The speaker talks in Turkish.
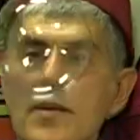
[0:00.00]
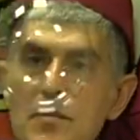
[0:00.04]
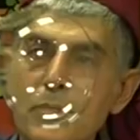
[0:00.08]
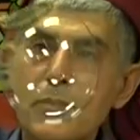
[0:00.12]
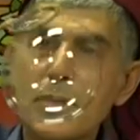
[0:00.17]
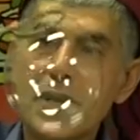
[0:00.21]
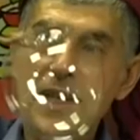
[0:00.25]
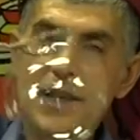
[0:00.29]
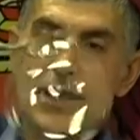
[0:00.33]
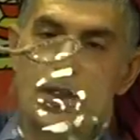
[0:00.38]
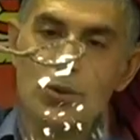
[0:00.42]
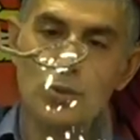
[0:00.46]

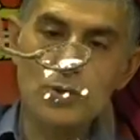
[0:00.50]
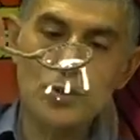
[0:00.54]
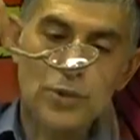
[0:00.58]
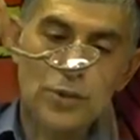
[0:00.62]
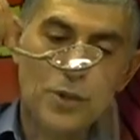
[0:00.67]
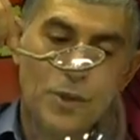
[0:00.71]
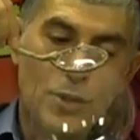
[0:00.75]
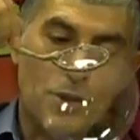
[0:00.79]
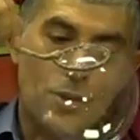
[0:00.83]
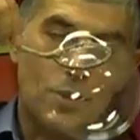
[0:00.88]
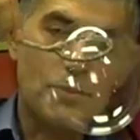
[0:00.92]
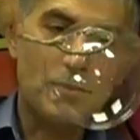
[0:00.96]
Bakın
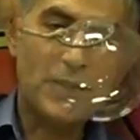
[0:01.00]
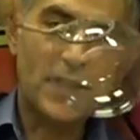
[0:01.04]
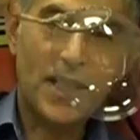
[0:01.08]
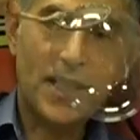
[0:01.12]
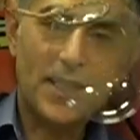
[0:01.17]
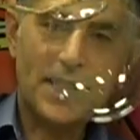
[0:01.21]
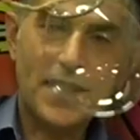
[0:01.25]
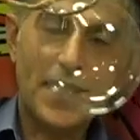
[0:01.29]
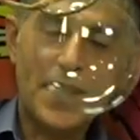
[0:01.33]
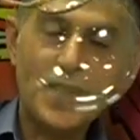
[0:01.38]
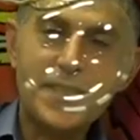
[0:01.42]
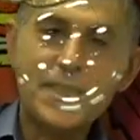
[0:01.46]
tutuyorum
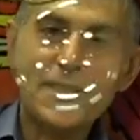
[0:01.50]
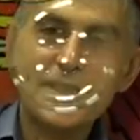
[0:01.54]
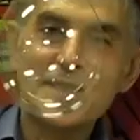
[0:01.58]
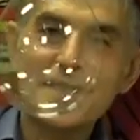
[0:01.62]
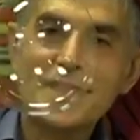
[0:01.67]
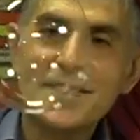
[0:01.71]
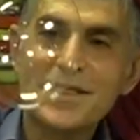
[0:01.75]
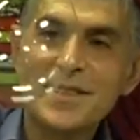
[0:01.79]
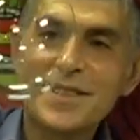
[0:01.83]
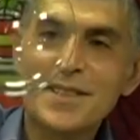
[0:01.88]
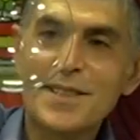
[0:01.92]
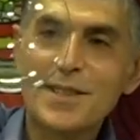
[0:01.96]
tekrar.
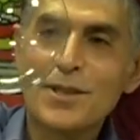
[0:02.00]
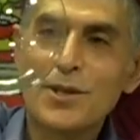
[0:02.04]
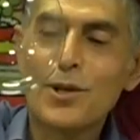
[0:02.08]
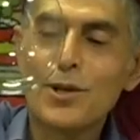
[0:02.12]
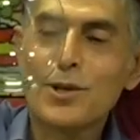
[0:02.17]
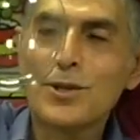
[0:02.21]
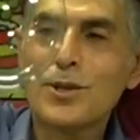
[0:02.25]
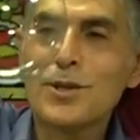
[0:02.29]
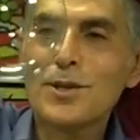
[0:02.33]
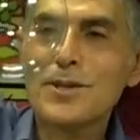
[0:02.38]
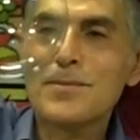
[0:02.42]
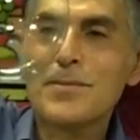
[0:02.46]

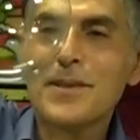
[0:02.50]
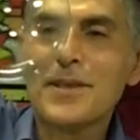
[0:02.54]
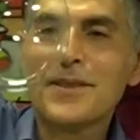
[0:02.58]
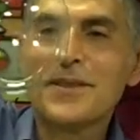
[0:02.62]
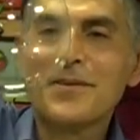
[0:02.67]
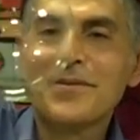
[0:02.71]
Gördünüz mü?